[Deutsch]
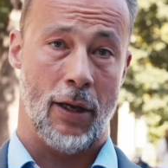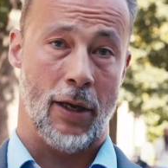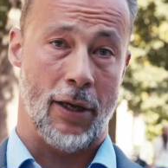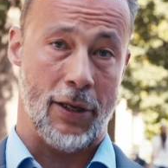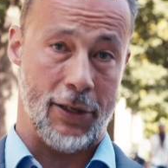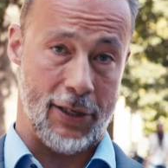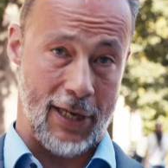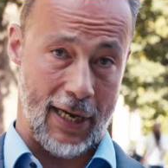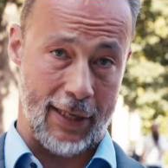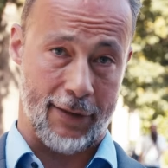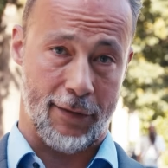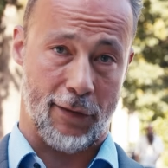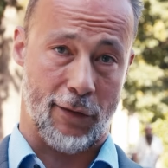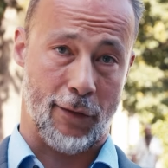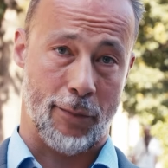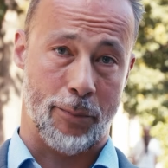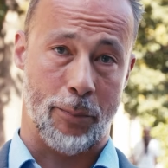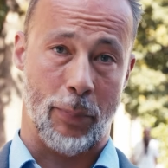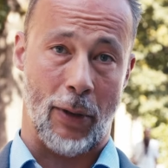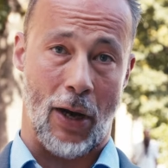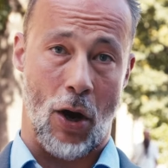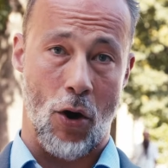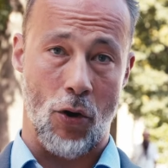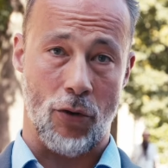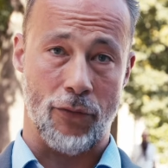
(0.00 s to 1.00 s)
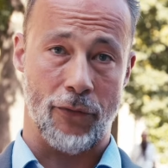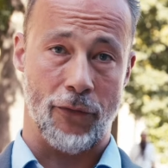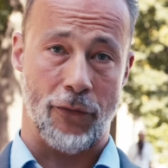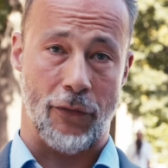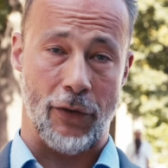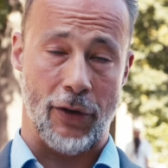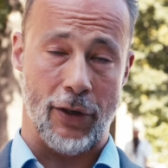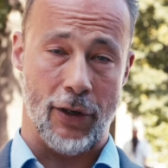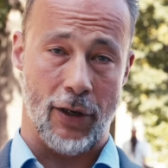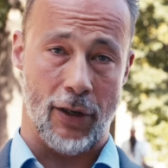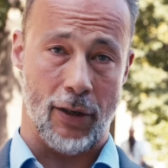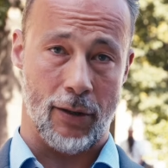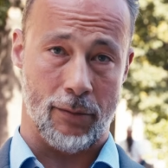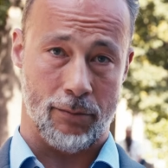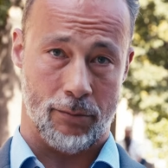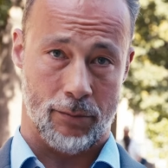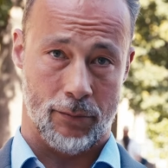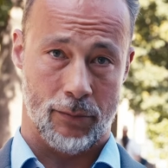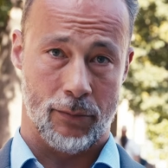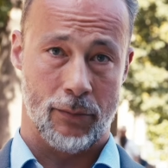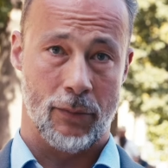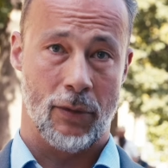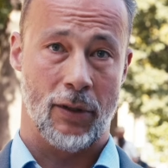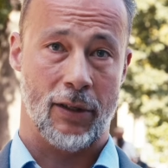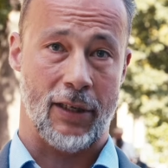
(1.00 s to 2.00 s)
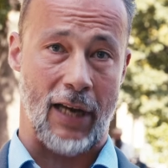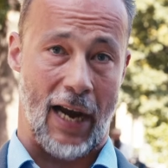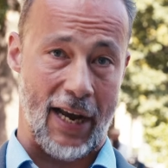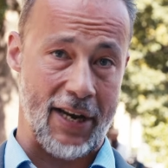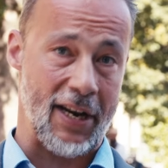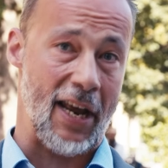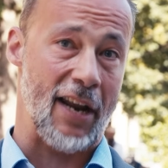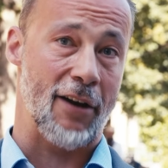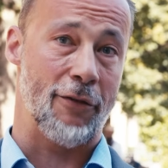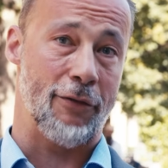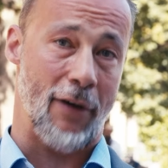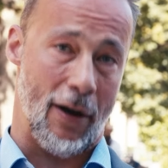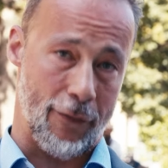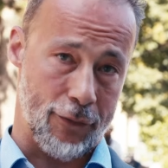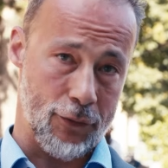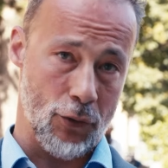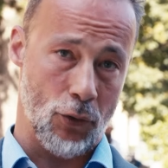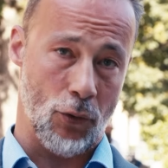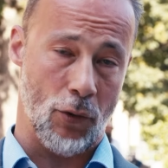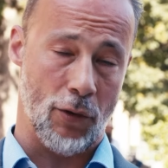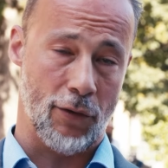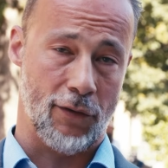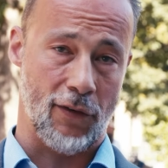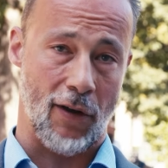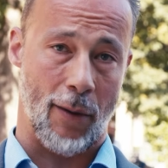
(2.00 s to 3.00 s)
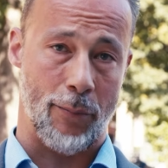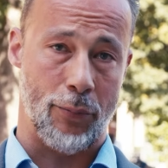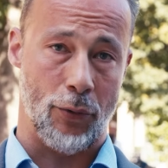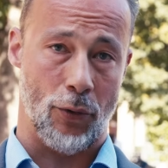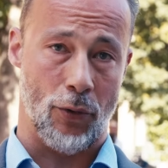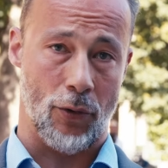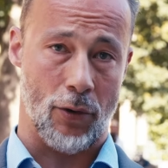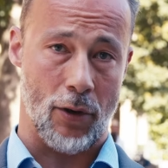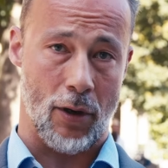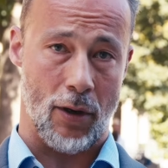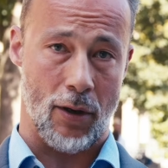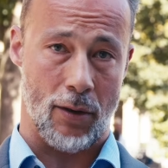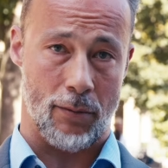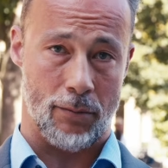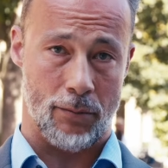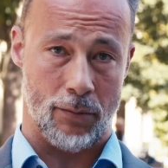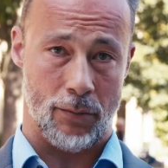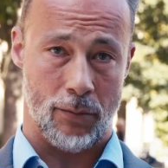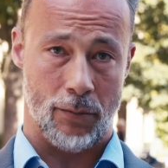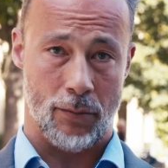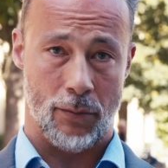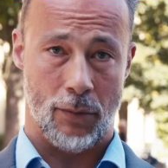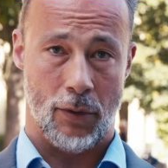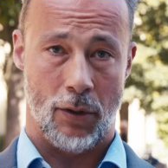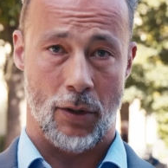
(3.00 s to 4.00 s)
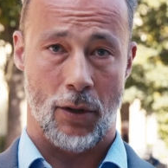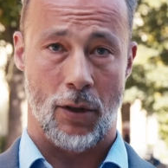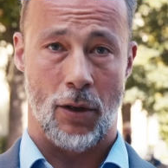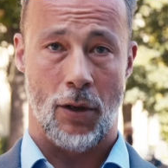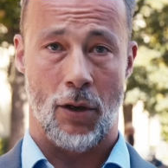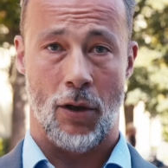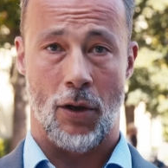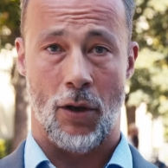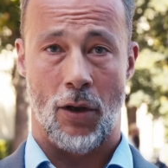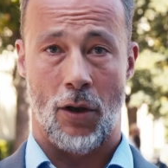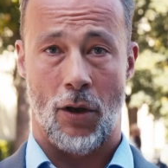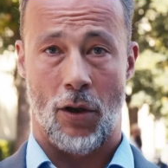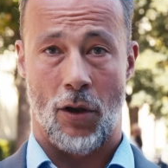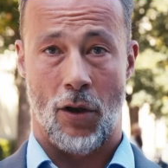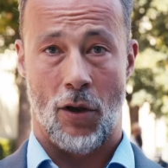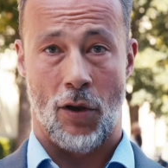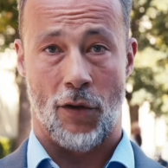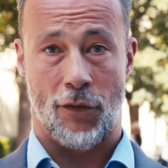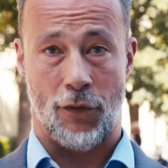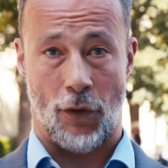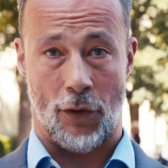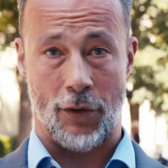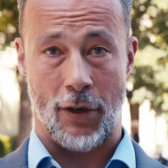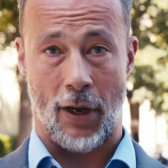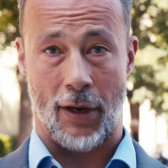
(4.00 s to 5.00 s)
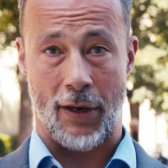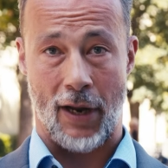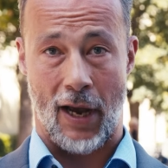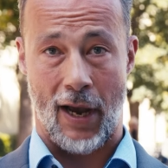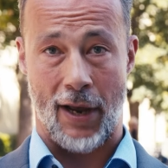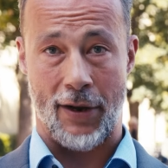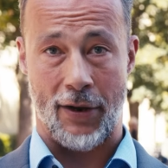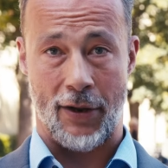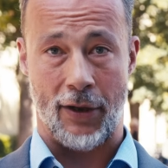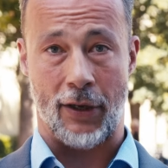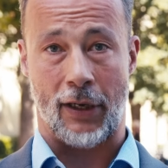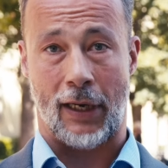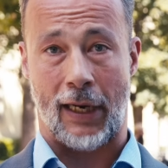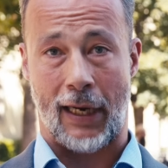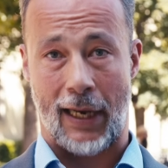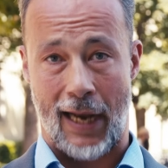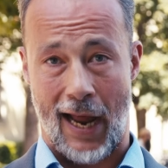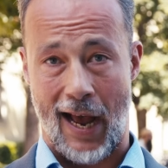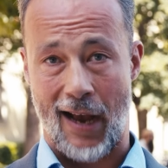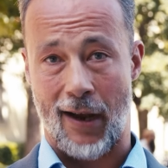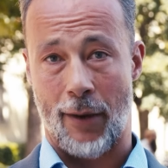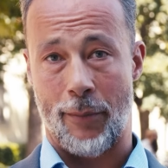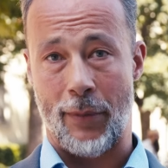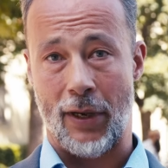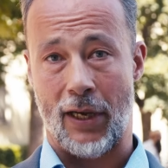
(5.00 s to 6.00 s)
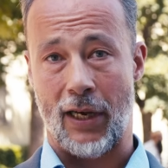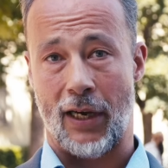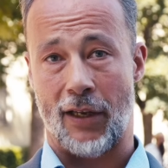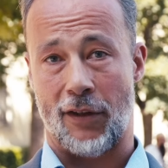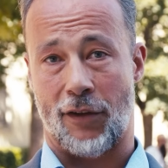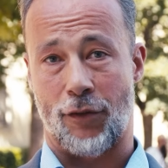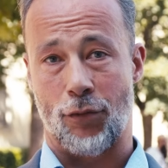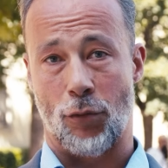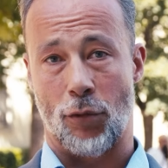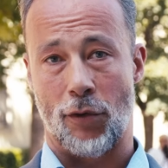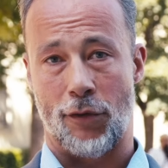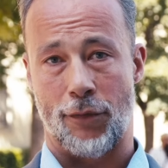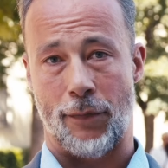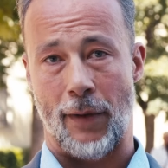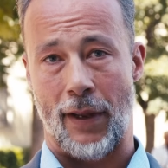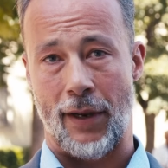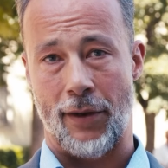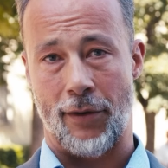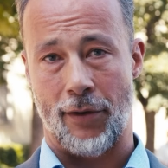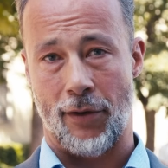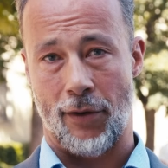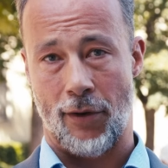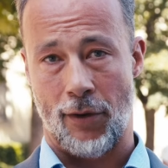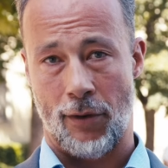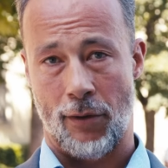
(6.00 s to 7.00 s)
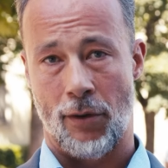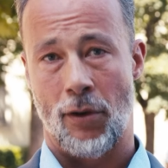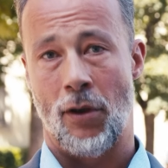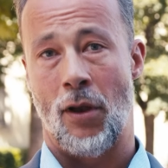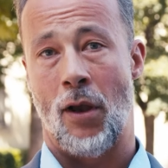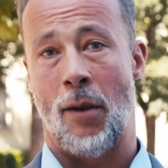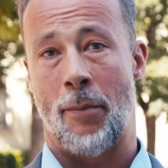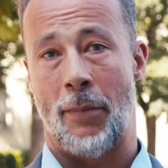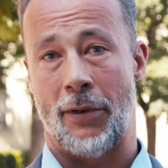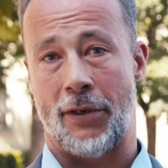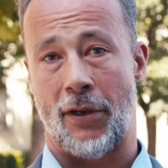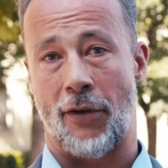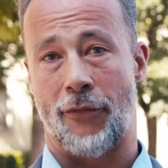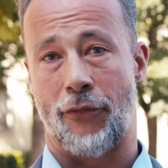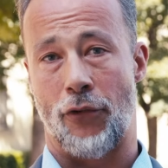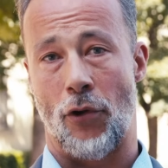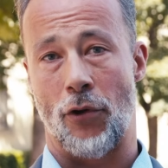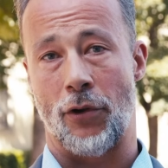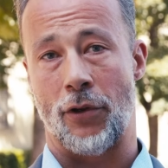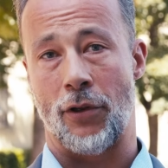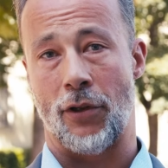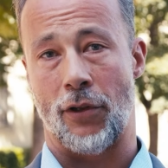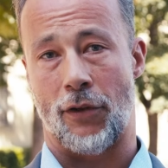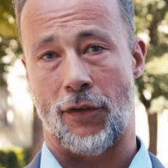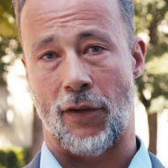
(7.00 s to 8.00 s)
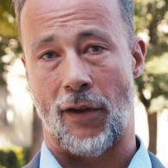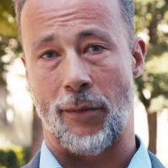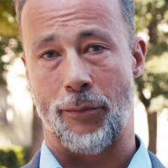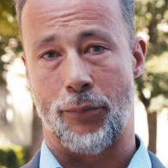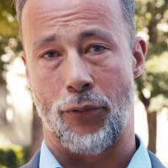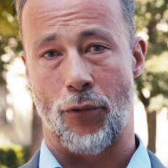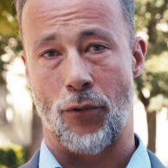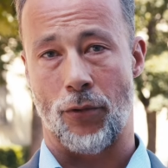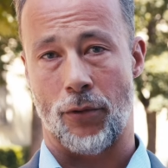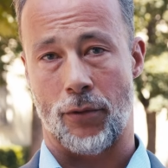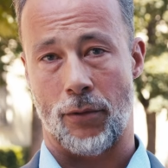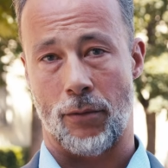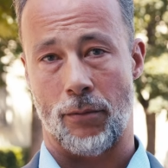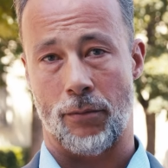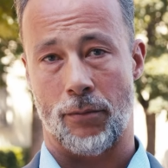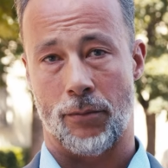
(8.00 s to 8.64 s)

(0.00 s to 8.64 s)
Jetzt brauchen wir keine Entwaffnung unserer Bürger, sondern eine klare Migrationswende mit den folgenden zehn Punkten.